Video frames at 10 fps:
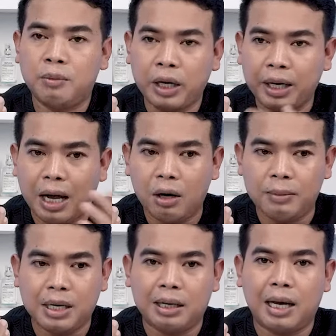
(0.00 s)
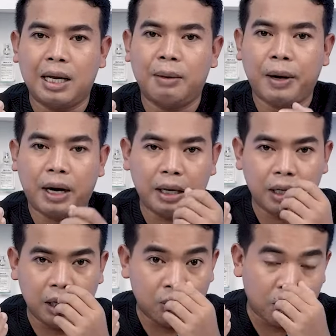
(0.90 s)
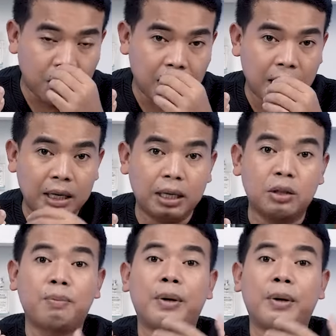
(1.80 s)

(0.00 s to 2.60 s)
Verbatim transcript: Mungkin kalau misalnya kalian pakainya di luar ruangan itu